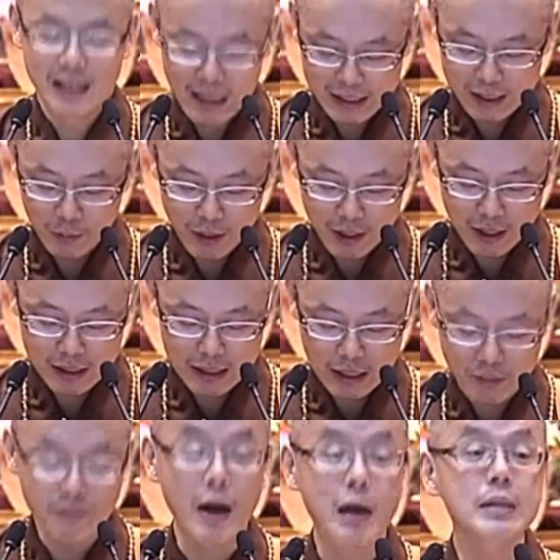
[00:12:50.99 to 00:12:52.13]
那请问你家
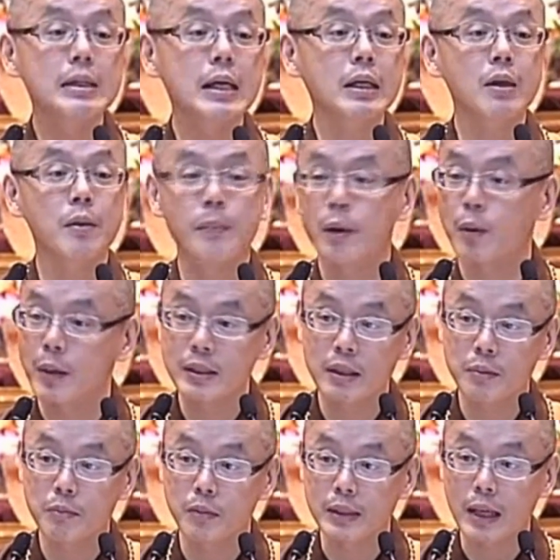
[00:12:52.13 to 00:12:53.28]
的房间里有没有观世
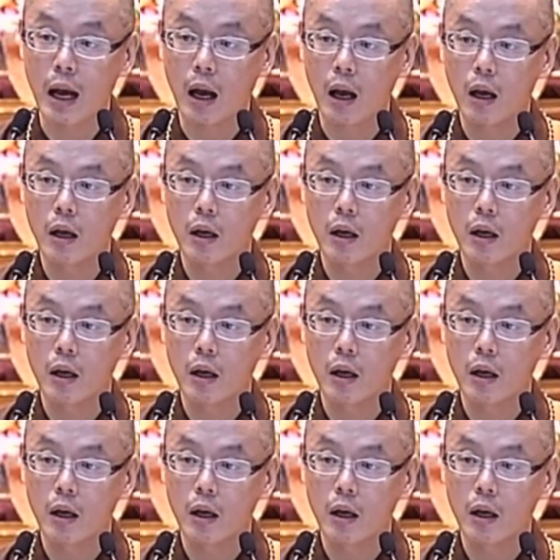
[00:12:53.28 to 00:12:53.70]
音菩萨？